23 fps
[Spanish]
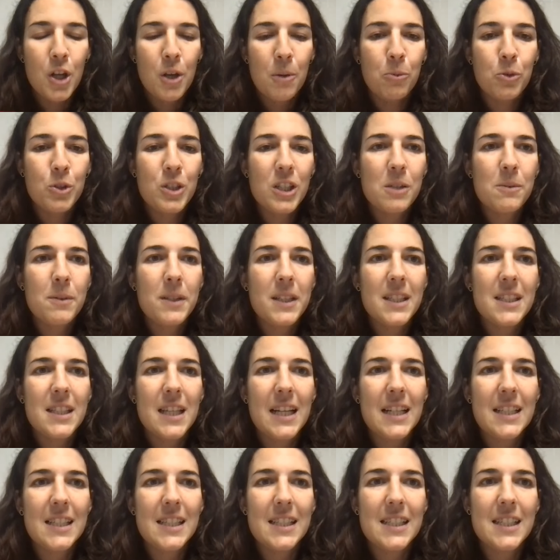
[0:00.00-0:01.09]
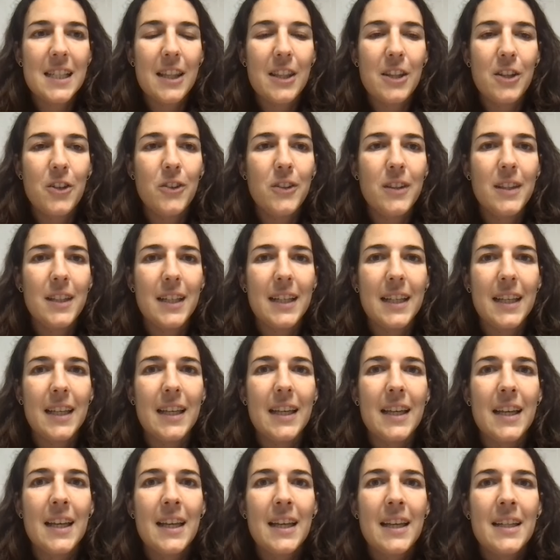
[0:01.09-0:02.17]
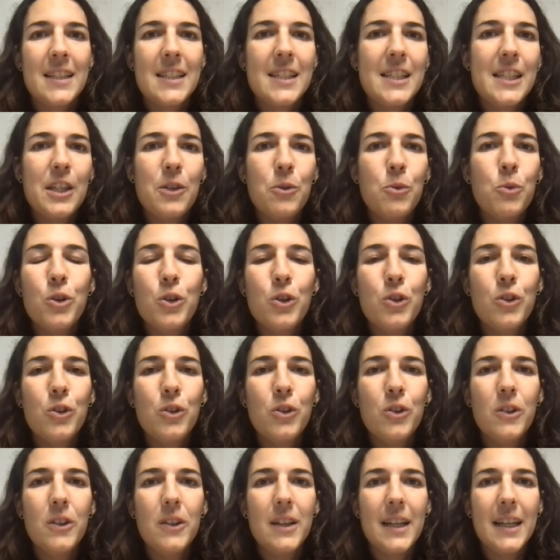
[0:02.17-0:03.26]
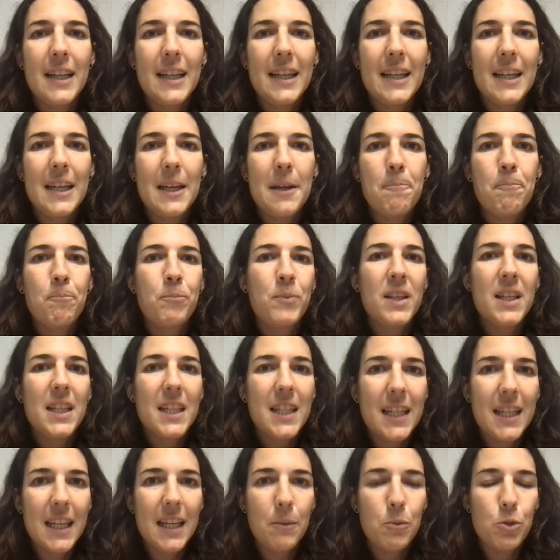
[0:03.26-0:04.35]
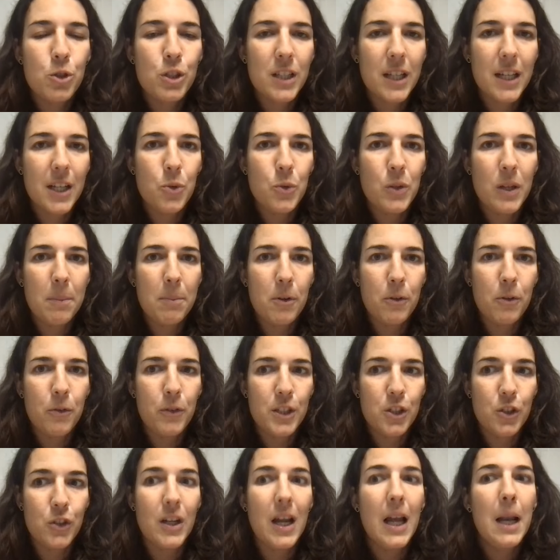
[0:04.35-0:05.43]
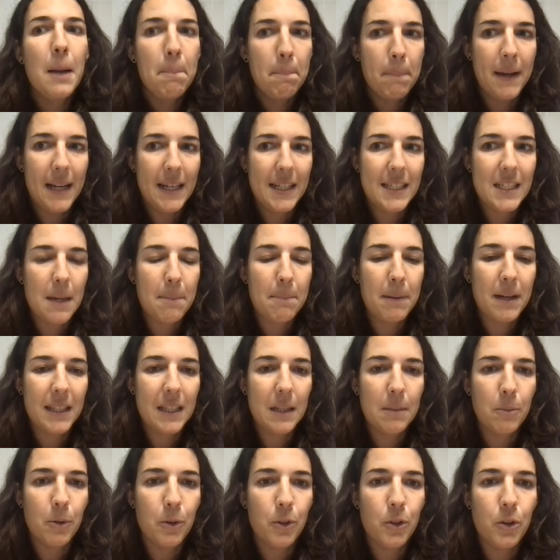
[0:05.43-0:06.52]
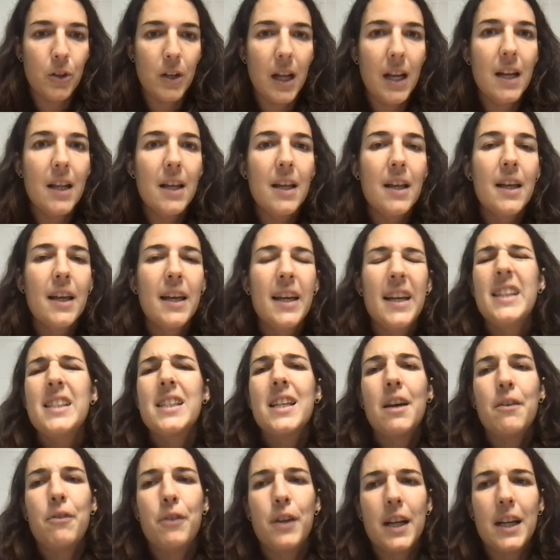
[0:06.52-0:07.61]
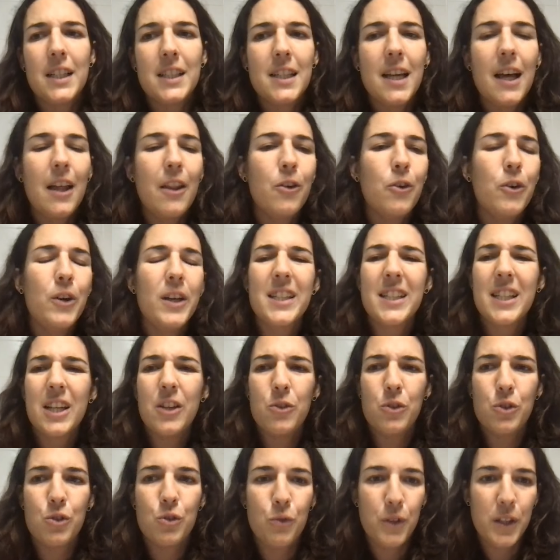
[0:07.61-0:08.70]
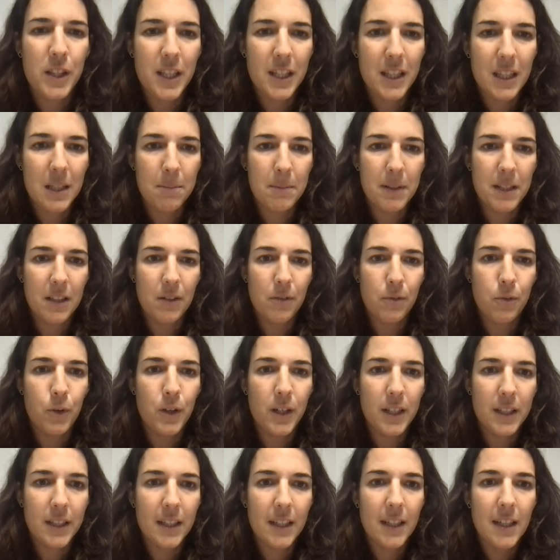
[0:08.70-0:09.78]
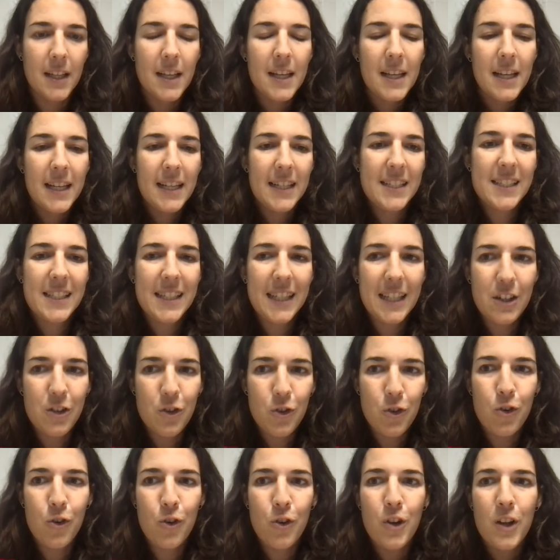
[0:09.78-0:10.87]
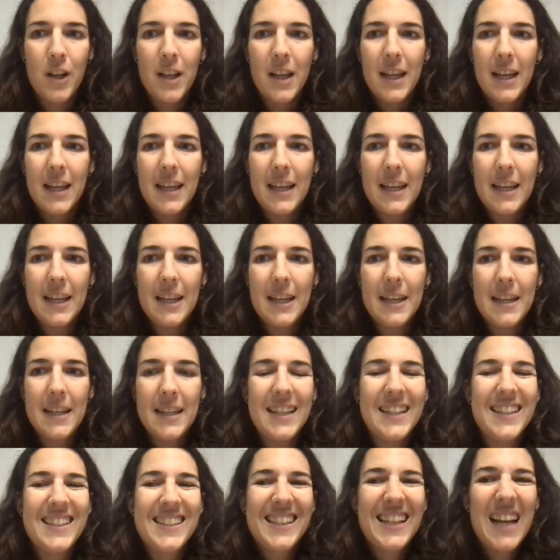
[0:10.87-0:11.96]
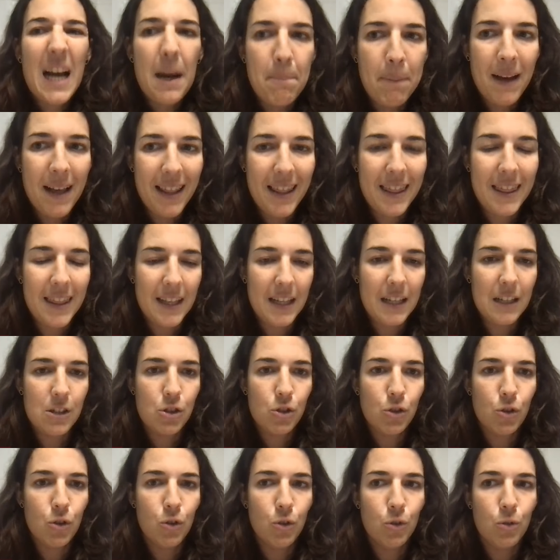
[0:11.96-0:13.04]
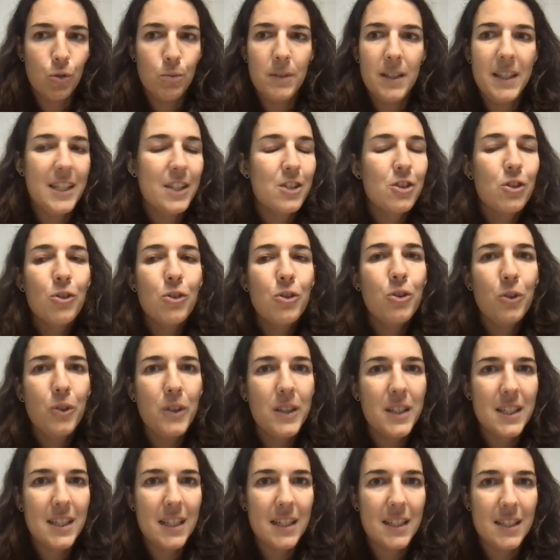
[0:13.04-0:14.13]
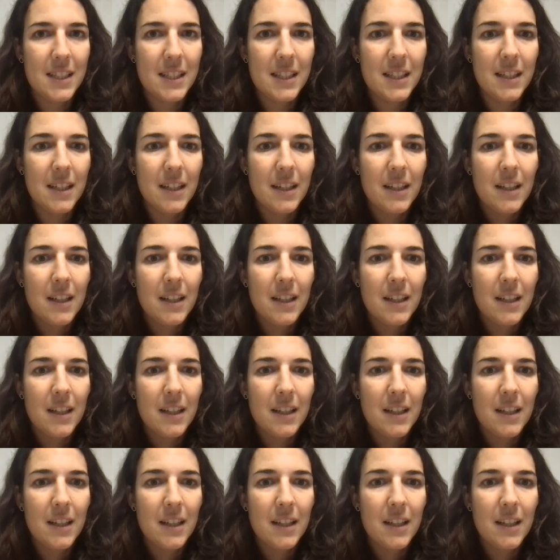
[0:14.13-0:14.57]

Muchas veces da la sensación de que si uno eh, tiene que buscar ayuda profesional para esa parte emocional, es que ha fracasado, es que no es suficientemente fuerte, es que no eh, es capaz él solo. Y eso no es así.